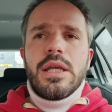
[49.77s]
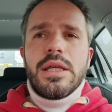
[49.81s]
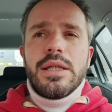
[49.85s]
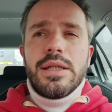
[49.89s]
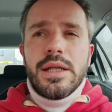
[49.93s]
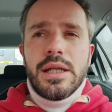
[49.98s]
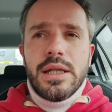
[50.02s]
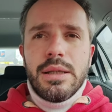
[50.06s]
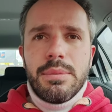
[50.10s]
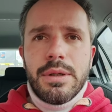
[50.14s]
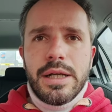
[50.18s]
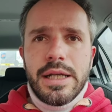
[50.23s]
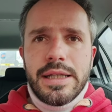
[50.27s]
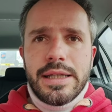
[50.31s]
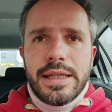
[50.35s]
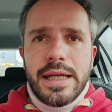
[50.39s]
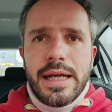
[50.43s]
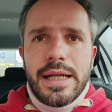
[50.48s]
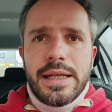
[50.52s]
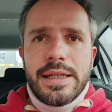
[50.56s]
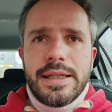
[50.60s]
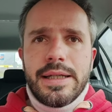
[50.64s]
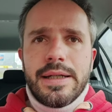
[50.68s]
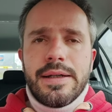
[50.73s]
in Libre
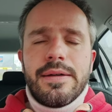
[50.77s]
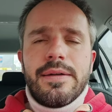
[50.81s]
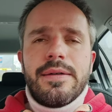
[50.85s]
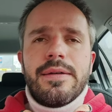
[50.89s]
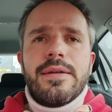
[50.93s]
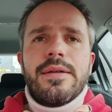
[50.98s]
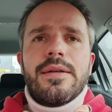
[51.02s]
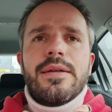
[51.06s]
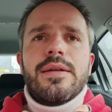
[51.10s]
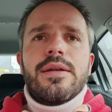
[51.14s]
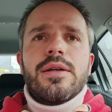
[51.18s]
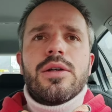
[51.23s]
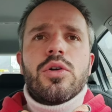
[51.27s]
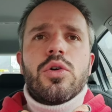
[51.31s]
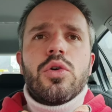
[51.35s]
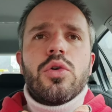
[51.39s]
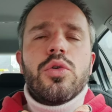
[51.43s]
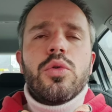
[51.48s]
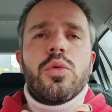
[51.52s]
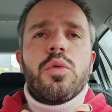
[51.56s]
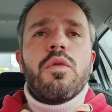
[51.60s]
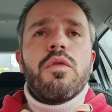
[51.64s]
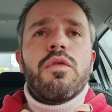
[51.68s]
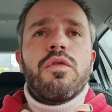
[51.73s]
Italia,
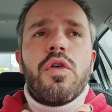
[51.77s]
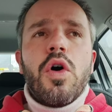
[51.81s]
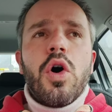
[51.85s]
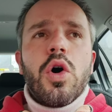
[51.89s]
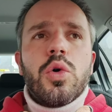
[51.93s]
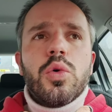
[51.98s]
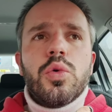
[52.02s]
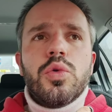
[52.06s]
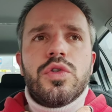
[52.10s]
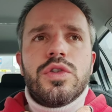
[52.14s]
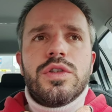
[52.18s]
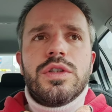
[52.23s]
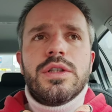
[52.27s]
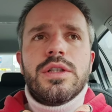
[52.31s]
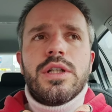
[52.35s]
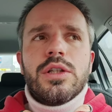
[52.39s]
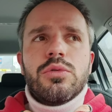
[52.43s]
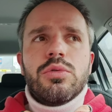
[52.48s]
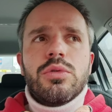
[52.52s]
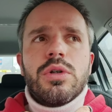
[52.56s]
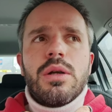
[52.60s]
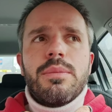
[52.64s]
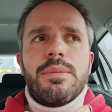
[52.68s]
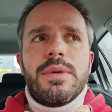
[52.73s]
con un focus
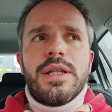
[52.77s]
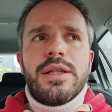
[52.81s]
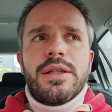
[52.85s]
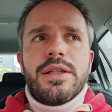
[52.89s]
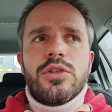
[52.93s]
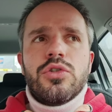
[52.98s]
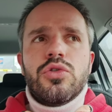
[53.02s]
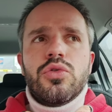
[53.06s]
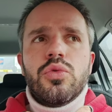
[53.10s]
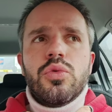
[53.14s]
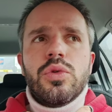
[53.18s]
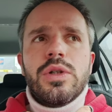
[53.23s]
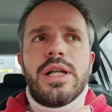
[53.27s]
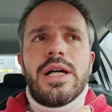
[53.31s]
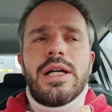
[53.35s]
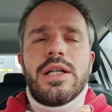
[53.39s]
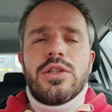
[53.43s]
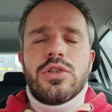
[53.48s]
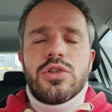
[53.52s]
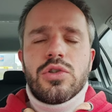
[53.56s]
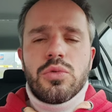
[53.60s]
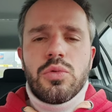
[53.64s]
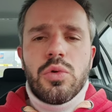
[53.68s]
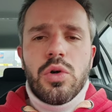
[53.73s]
naturalmente sulla
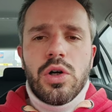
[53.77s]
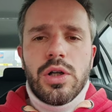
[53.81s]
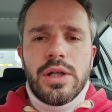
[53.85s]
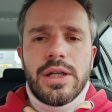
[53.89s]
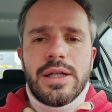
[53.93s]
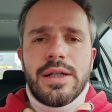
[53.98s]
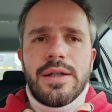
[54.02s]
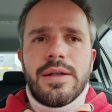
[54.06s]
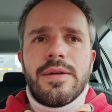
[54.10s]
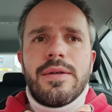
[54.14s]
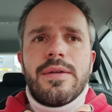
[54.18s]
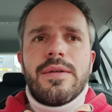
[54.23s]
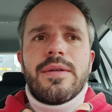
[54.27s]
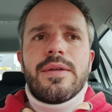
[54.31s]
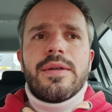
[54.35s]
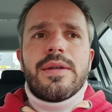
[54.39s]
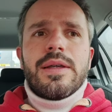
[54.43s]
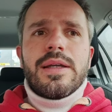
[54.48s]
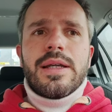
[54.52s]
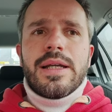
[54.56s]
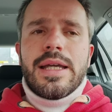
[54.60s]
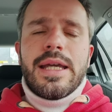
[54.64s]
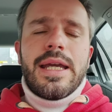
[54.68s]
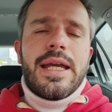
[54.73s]
scuola,
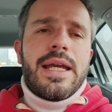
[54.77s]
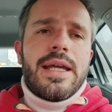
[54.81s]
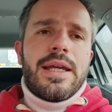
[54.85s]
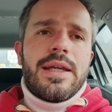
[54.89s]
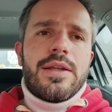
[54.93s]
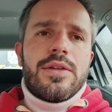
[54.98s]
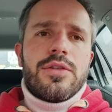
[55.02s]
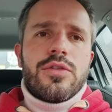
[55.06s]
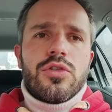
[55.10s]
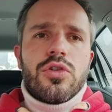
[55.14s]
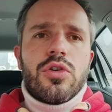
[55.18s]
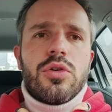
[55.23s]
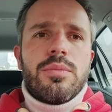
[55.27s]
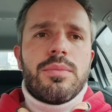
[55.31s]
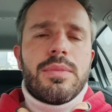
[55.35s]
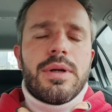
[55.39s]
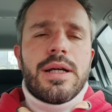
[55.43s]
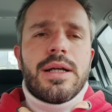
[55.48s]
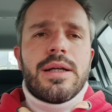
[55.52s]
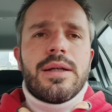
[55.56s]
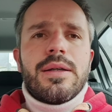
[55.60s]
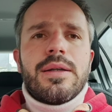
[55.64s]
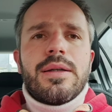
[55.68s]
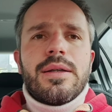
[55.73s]
che
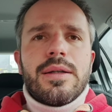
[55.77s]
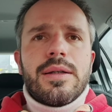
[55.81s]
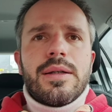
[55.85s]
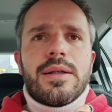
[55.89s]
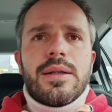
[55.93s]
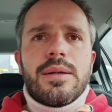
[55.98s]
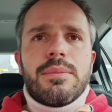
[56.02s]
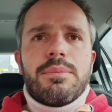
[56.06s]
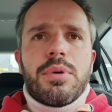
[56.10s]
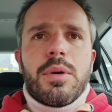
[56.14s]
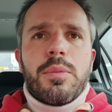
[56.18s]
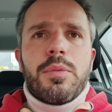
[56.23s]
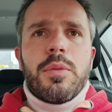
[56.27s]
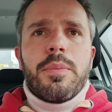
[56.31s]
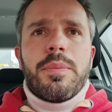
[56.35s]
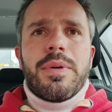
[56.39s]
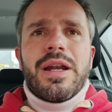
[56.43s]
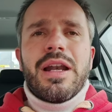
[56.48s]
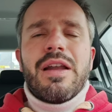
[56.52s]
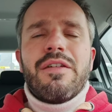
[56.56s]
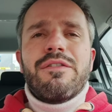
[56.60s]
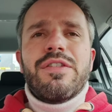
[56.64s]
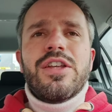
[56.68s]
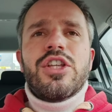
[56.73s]
insomma, eh, proprio
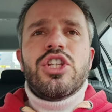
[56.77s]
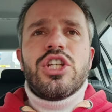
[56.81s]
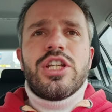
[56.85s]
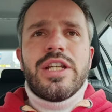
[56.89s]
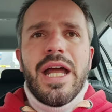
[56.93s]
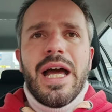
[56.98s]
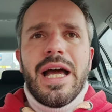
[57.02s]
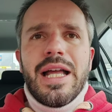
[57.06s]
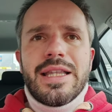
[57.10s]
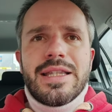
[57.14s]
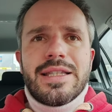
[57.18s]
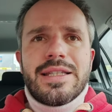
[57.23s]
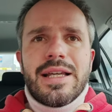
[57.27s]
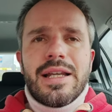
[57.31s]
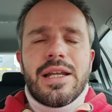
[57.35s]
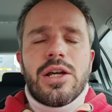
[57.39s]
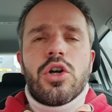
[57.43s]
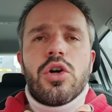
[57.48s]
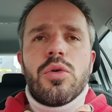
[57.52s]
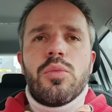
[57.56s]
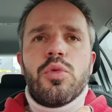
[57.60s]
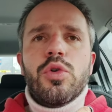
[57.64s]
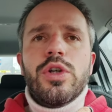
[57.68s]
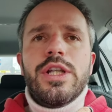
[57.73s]
per la vicinanza
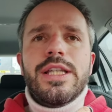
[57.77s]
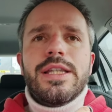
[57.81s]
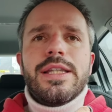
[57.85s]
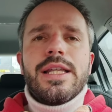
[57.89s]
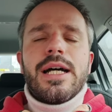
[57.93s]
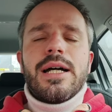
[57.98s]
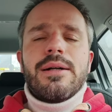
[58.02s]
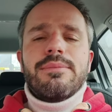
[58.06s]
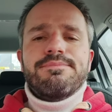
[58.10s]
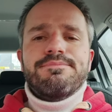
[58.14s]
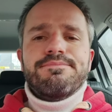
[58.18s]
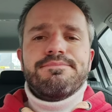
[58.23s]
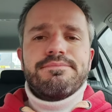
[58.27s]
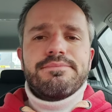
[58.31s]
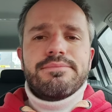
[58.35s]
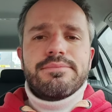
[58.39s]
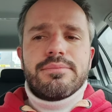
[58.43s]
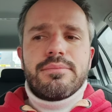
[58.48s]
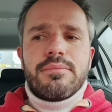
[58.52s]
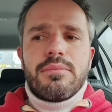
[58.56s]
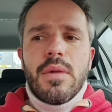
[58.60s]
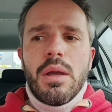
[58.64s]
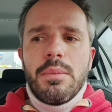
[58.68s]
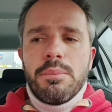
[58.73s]
alla comunità,
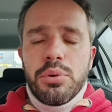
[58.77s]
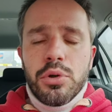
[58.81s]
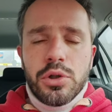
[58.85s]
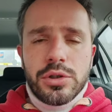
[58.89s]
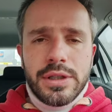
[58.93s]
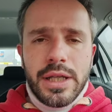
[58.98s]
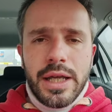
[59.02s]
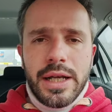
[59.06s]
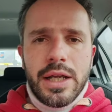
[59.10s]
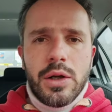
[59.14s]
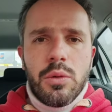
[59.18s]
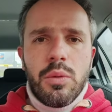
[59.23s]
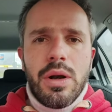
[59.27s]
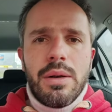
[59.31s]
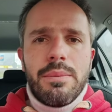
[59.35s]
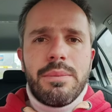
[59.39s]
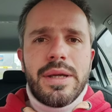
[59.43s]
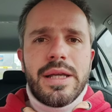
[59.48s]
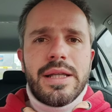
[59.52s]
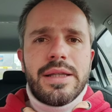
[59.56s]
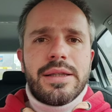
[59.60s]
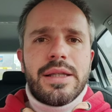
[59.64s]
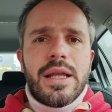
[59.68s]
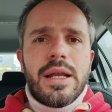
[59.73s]
portare
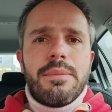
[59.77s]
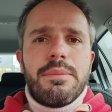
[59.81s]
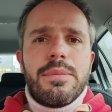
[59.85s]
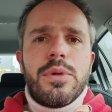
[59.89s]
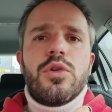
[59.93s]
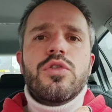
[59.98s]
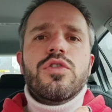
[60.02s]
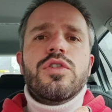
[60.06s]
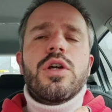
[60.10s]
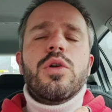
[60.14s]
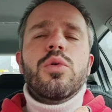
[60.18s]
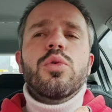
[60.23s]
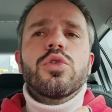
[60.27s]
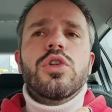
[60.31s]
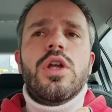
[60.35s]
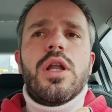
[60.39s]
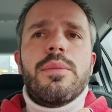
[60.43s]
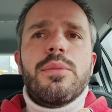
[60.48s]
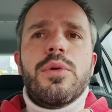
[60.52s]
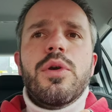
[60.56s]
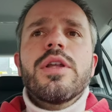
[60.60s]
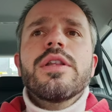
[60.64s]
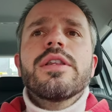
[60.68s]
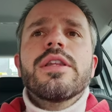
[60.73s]
ugualmente il mio saluto e
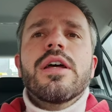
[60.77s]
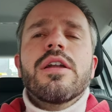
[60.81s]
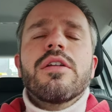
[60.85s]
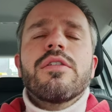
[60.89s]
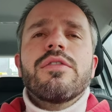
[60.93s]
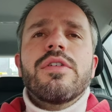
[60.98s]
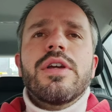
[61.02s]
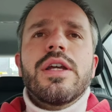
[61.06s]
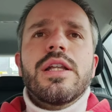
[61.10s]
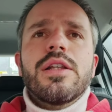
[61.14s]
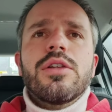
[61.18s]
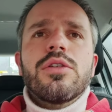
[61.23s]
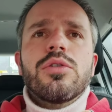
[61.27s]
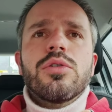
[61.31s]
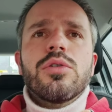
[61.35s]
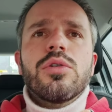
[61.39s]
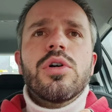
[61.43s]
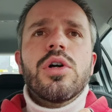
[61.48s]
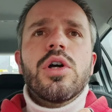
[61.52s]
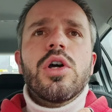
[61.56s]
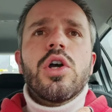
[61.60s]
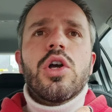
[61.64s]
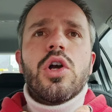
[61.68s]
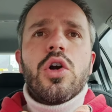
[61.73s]
il mio
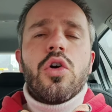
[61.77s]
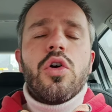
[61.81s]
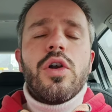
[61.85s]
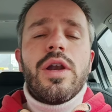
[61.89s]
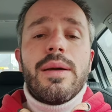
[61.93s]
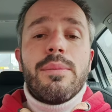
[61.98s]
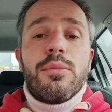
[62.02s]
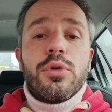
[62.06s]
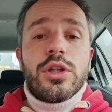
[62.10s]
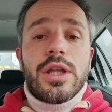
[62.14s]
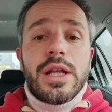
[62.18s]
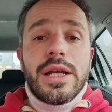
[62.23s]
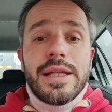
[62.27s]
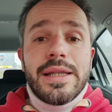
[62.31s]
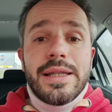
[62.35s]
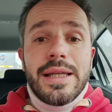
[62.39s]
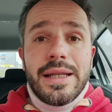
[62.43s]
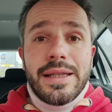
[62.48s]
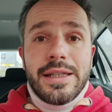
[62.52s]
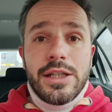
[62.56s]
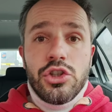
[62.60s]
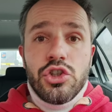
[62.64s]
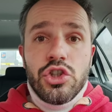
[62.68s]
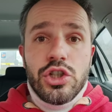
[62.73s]
intervento con le
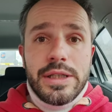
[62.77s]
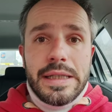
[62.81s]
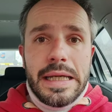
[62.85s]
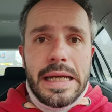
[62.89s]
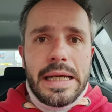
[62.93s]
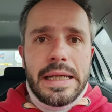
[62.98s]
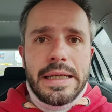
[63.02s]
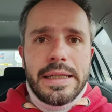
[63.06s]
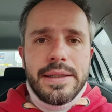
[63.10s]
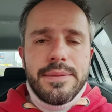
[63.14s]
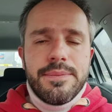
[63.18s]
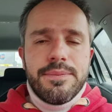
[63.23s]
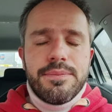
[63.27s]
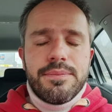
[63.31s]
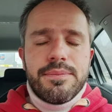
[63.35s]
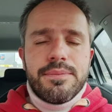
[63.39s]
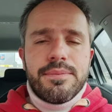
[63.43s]
modalità digitali.